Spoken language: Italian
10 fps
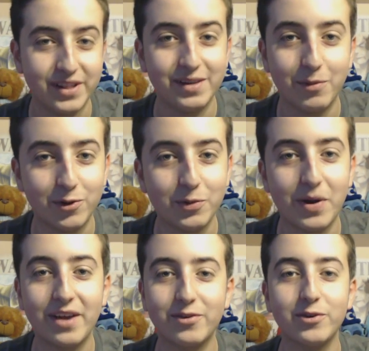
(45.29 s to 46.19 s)
quindi molto
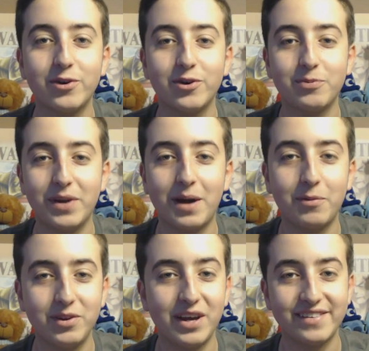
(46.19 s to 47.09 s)
presto
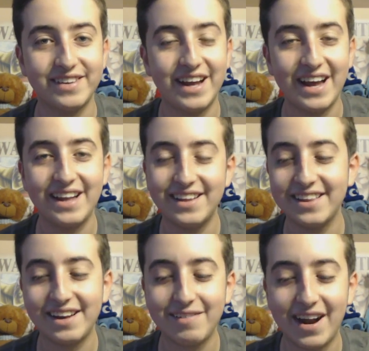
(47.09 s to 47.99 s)
speriamo di, essere, di
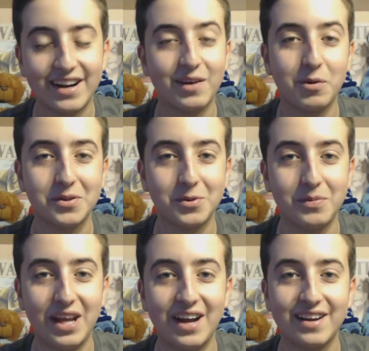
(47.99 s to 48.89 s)
arrivare anche a
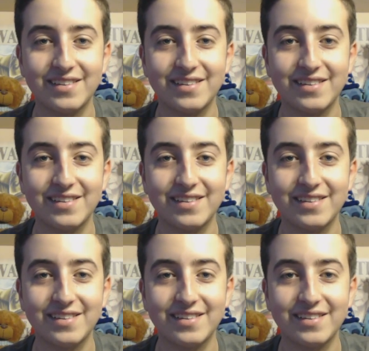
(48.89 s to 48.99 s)
4000,